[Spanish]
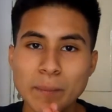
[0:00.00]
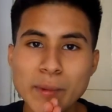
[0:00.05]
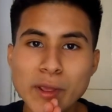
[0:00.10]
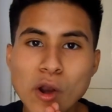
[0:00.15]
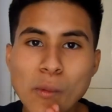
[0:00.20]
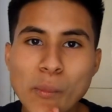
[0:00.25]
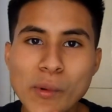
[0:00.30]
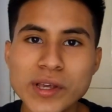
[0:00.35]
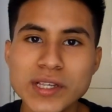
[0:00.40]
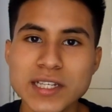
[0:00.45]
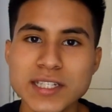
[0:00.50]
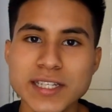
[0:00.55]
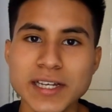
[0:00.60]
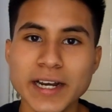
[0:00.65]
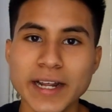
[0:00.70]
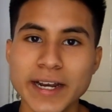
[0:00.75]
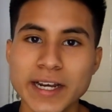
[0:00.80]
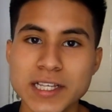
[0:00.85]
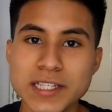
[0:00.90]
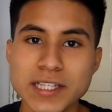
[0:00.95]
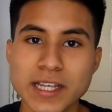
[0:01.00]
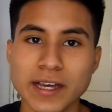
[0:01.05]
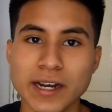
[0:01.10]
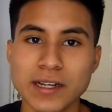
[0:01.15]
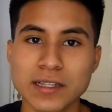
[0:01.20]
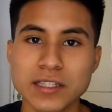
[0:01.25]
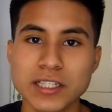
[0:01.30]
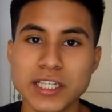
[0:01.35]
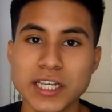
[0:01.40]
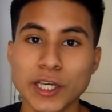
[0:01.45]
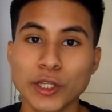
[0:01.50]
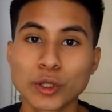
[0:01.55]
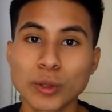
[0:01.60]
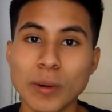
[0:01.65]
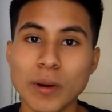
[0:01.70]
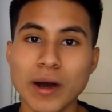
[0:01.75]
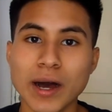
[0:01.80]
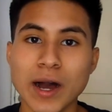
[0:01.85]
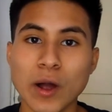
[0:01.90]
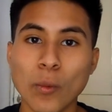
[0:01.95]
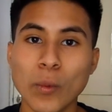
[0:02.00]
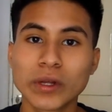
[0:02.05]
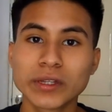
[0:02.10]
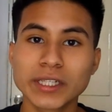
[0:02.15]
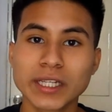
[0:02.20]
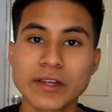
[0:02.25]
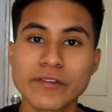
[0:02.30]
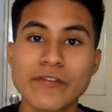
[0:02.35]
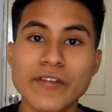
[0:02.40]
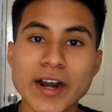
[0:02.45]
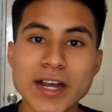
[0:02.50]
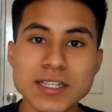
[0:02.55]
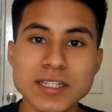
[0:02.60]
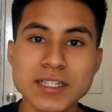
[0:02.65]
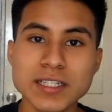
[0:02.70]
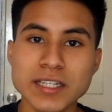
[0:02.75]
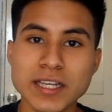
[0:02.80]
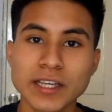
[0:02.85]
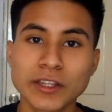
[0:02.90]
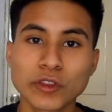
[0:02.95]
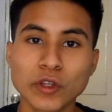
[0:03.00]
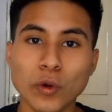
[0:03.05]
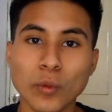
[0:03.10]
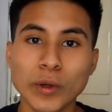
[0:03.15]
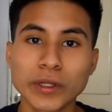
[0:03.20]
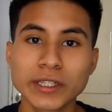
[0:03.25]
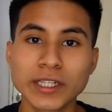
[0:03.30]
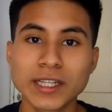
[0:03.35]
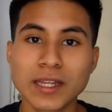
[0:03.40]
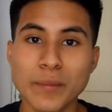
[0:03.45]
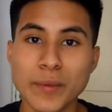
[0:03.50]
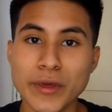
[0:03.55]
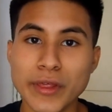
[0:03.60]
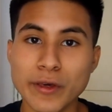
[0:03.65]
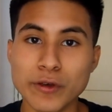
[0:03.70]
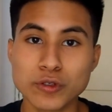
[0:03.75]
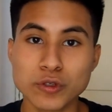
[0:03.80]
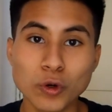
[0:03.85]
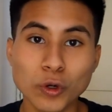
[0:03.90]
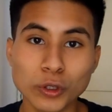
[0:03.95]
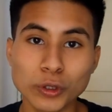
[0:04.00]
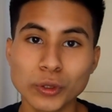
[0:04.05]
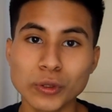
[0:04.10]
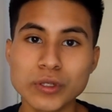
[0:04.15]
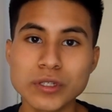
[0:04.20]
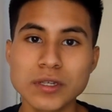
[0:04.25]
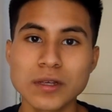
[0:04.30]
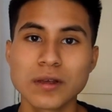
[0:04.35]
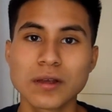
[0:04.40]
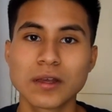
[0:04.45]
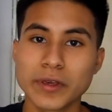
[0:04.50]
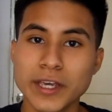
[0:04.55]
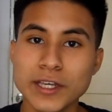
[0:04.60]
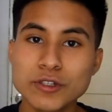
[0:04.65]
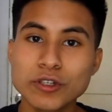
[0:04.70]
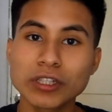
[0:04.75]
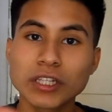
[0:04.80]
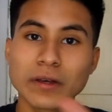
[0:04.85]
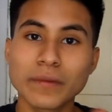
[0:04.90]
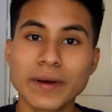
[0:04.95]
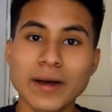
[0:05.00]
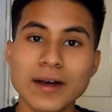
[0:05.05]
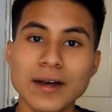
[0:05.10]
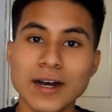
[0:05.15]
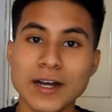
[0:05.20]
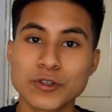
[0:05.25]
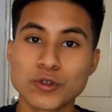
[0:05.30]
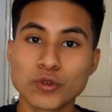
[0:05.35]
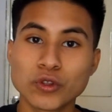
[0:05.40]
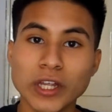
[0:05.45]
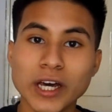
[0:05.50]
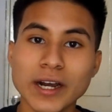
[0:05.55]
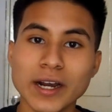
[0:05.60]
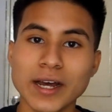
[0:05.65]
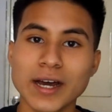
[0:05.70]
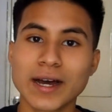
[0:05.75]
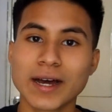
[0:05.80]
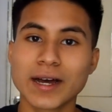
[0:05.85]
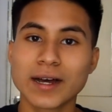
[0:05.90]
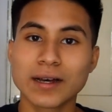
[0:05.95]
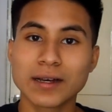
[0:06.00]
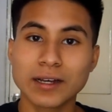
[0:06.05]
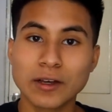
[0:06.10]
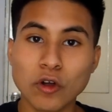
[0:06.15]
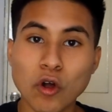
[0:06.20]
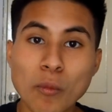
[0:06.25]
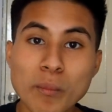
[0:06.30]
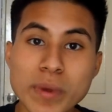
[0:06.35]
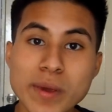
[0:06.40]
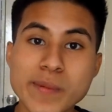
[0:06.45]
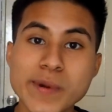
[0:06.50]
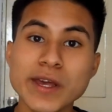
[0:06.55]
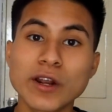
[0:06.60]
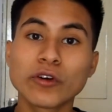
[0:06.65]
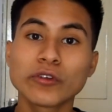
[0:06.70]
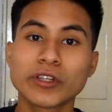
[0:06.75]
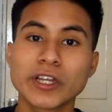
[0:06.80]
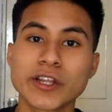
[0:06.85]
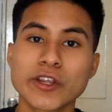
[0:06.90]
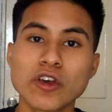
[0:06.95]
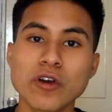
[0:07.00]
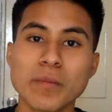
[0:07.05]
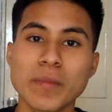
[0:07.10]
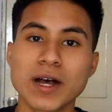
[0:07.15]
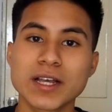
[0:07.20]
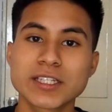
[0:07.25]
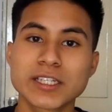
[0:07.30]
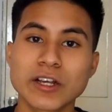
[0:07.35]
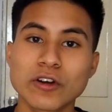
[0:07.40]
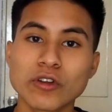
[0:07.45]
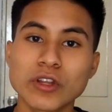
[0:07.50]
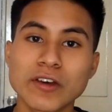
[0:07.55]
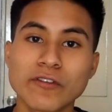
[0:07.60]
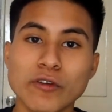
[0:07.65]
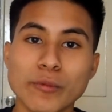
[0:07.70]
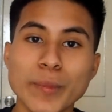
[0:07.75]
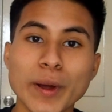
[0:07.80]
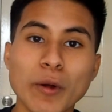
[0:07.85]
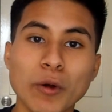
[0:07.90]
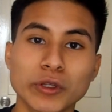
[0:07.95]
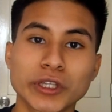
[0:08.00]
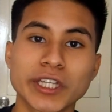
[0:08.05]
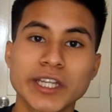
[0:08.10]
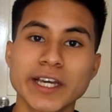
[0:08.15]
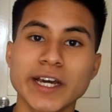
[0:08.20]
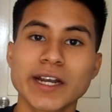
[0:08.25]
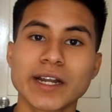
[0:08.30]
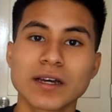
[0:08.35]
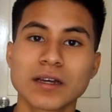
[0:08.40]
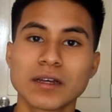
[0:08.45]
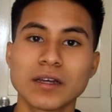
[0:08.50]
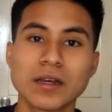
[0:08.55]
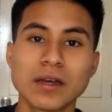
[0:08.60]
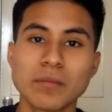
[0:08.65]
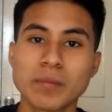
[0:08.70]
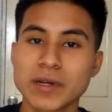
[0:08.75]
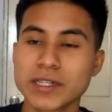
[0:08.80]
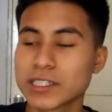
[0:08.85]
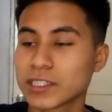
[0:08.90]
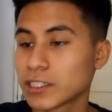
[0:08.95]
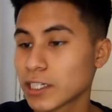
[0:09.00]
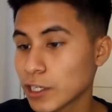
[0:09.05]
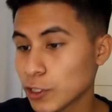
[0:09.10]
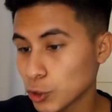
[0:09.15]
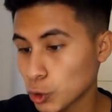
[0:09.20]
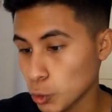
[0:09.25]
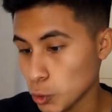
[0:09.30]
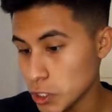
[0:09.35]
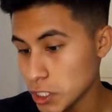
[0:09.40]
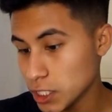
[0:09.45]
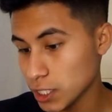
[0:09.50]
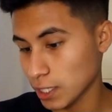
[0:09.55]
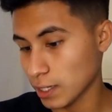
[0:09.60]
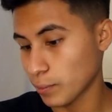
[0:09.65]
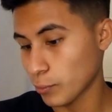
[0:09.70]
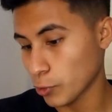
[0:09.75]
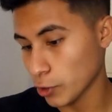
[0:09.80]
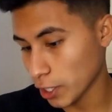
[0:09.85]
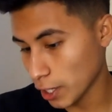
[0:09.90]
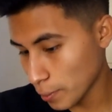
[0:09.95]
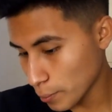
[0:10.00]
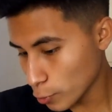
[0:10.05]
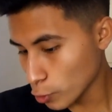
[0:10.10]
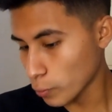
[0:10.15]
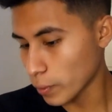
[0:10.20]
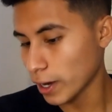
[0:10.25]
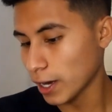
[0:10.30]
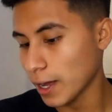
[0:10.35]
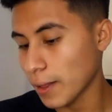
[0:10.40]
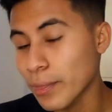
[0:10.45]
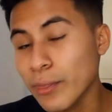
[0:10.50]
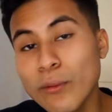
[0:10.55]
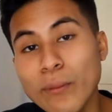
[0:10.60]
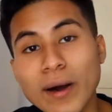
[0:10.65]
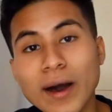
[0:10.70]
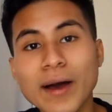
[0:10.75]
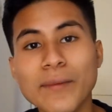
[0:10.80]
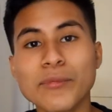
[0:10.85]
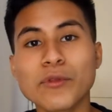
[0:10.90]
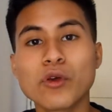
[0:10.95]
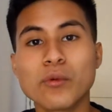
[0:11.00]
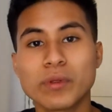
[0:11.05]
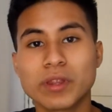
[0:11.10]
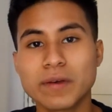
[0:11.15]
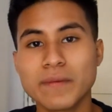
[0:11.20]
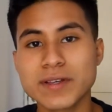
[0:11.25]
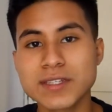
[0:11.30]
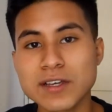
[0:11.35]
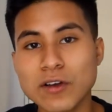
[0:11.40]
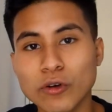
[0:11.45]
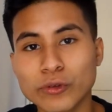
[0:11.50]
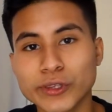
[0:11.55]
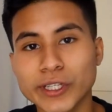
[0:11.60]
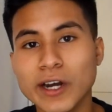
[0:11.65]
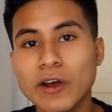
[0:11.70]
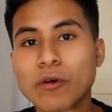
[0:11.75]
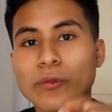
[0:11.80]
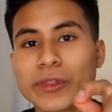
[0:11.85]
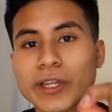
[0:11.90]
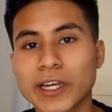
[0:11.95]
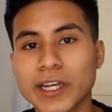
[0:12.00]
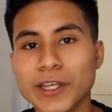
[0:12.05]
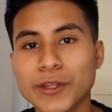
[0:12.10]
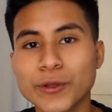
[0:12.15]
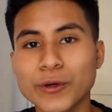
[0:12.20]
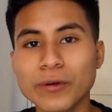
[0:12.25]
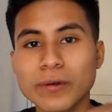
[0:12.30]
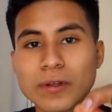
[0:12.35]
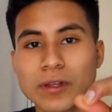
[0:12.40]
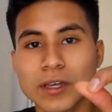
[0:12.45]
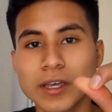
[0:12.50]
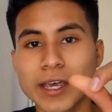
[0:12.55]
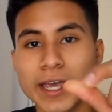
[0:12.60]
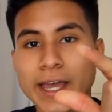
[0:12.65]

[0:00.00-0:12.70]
También lo puedes hacer en Instagram, siguiendo a cuenta de frases, siguiendo a cuenta de videos cortos, y eso te va a ayudar a convivir con el idioma, hacerlo de forma cotidiana. Vas a estar en tu Instagram, por ejemplo, bajando, bajando y te vas a encontrar contenido